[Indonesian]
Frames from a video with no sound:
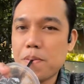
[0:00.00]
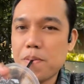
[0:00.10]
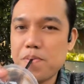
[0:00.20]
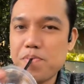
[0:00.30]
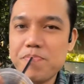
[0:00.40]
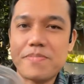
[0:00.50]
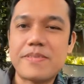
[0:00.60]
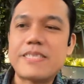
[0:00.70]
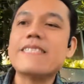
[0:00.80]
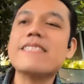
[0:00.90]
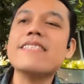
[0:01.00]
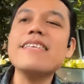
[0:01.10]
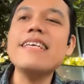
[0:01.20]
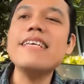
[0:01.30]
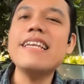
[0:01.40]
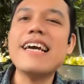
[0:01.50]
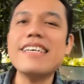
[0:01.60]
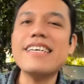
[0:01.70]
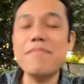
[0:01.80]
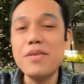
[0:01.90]
Hmm.
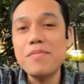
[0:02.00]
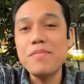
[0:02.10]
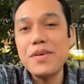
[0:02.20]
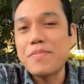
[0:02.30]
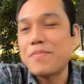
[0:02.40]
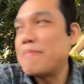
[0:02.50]
Lagi belum belum.